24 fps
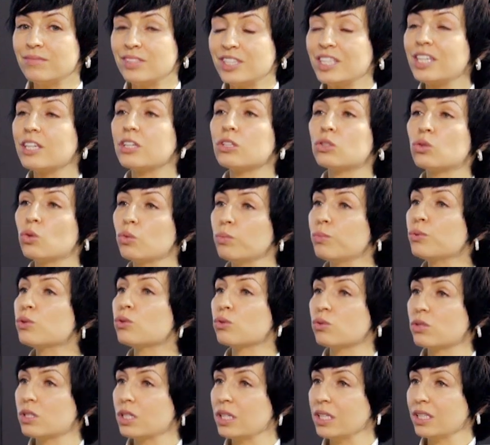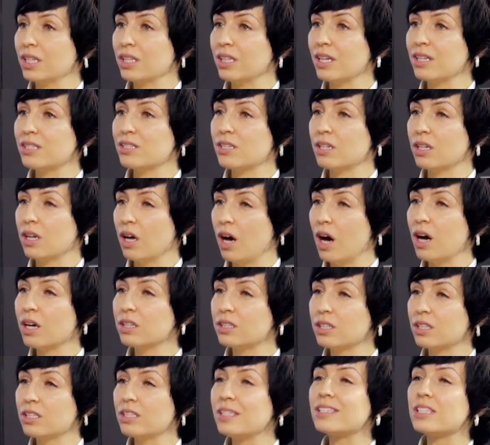те, кто пишут законодательные
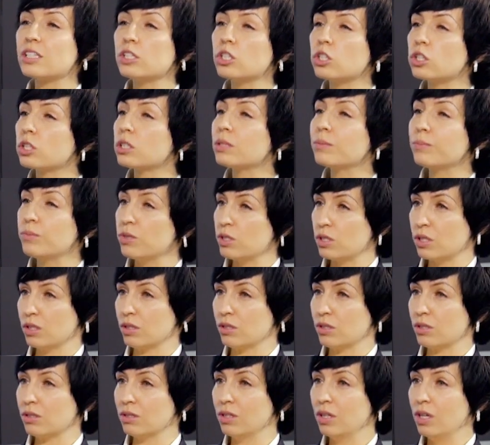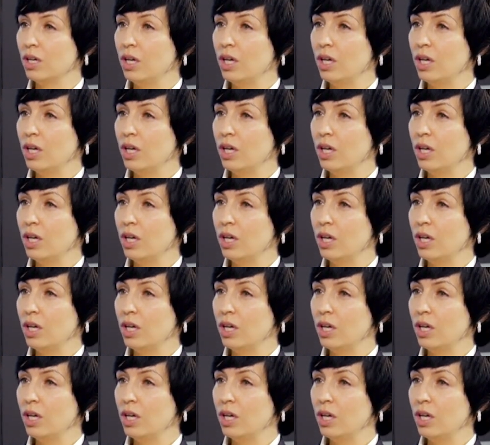акты, не слышат бизнес.